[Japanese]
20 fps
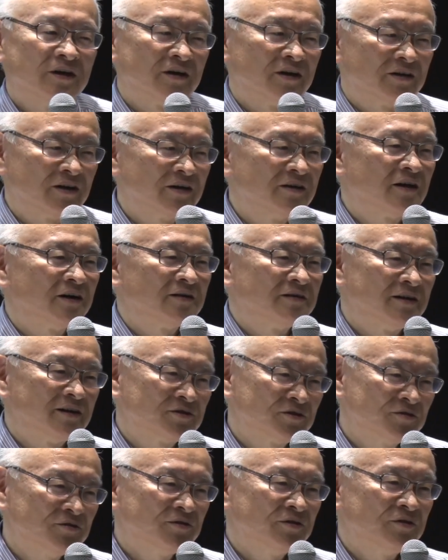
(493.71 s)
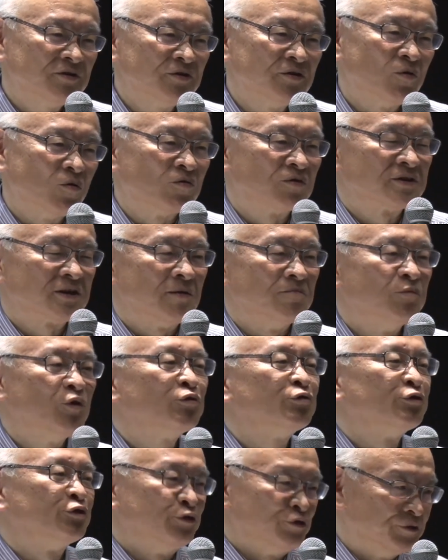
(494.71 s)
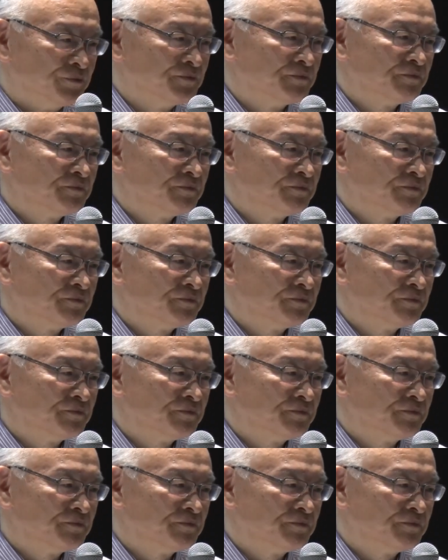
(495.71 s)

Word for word: れてないんですっていう奥さんも来る